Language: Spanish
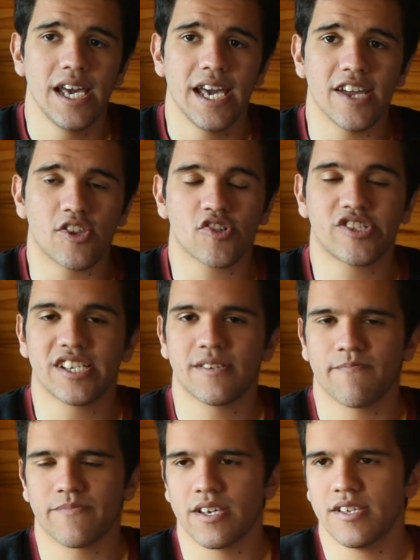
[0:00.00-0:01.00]
Entonces,
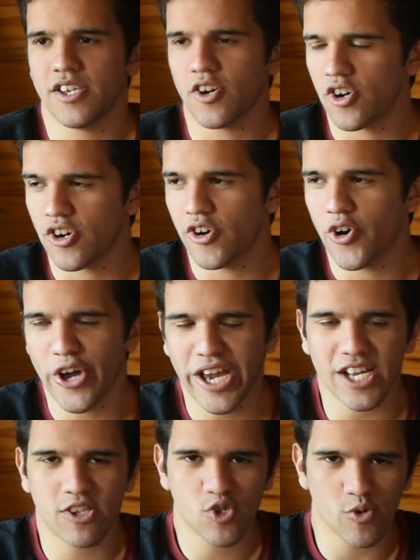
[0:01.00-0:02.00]
digo, no es
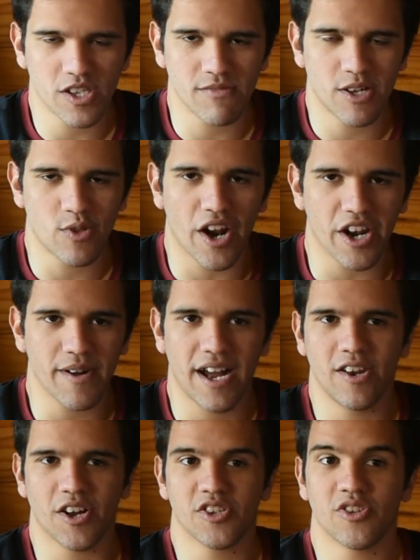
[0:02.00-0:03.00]
que estoy subestimando al
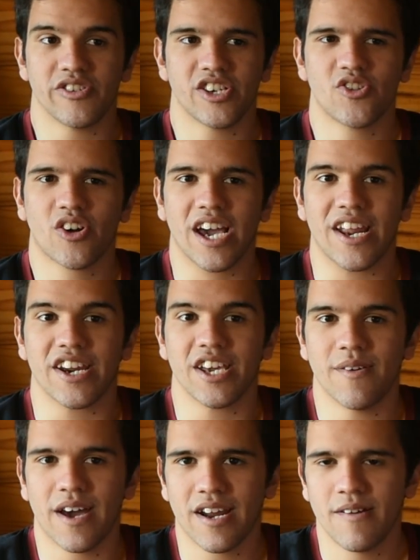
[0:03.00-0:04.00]
rival, lo que estoy diciendo es que
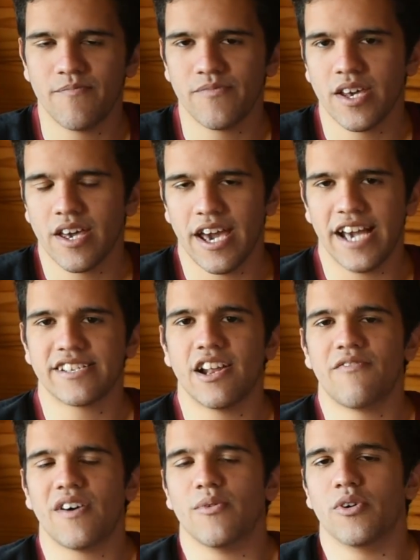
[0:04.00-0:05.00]
River es el
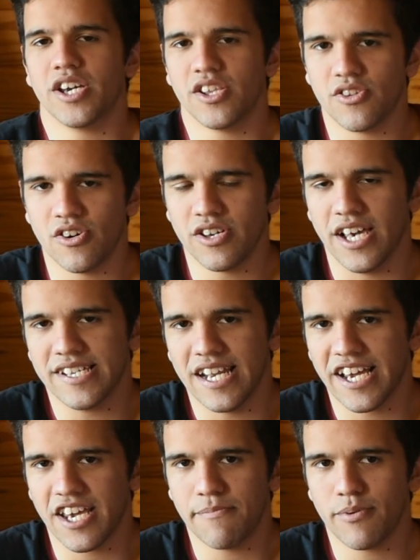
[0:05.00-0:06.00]
favorito y es el
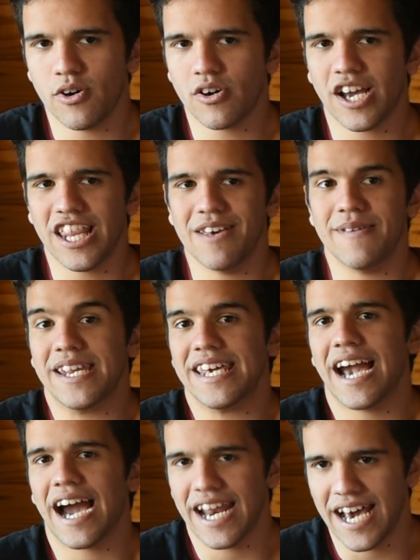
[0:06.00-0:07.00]
equipo que
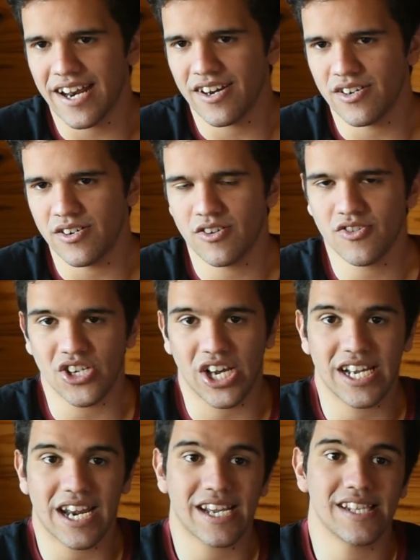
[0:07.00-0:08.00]
debería ganar, ¿no? Si
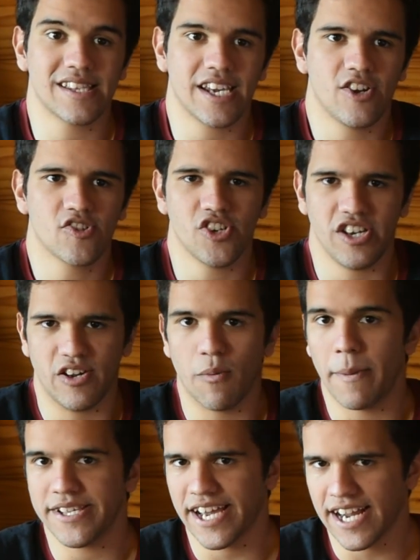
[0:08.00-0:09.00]
gana Argentino sería
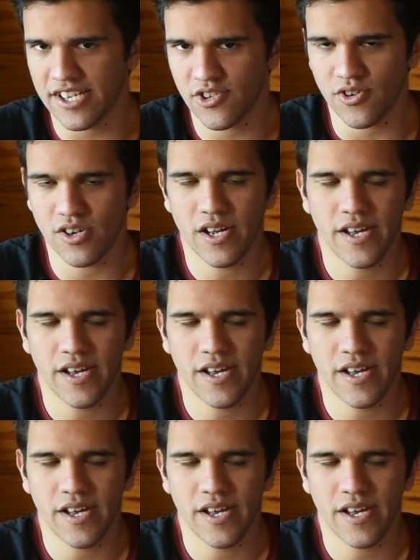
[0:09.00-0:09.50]
un batacazo.